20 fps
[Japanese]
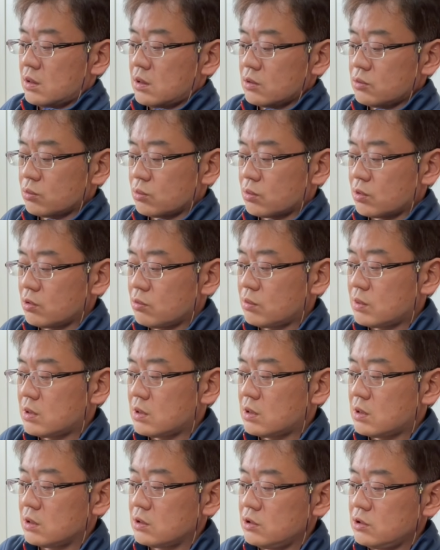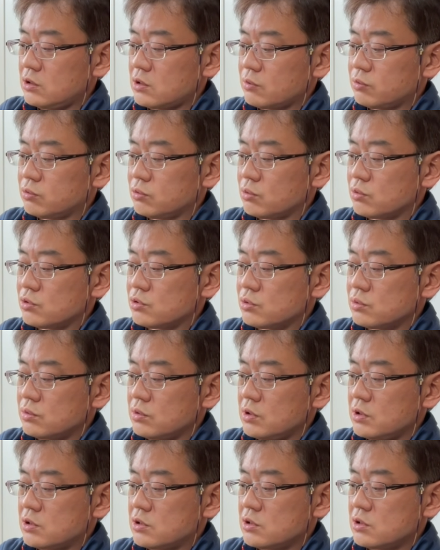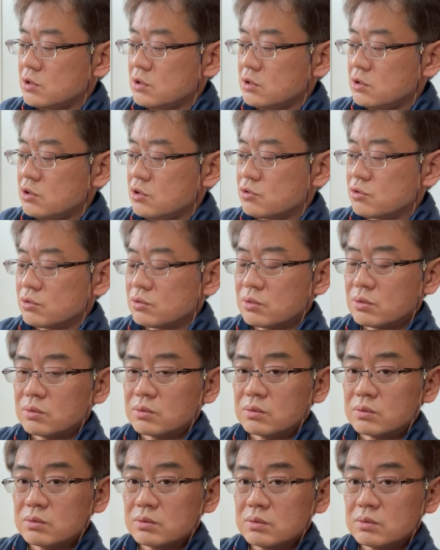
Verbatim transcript: あとこれは EF の1124